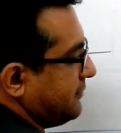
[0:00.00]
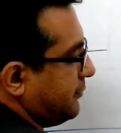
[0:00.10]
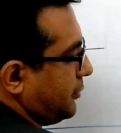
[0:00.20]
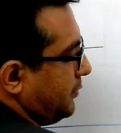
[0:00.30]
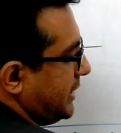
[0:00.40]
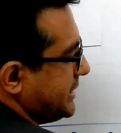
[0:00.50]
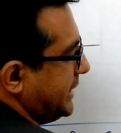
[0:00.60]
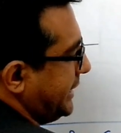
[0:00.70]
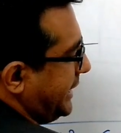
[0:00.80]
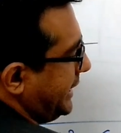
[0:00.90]
the formula is
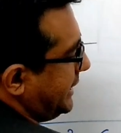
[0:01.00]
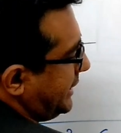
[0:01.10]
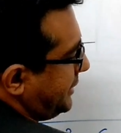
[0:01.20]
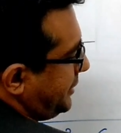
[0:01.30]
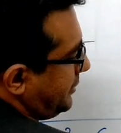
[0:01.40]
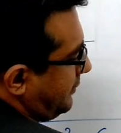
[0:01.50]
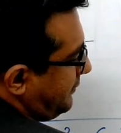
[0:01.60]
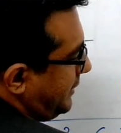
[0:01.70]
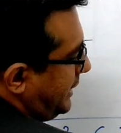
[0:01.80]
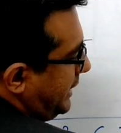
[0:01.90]
integration
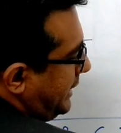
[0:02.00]
of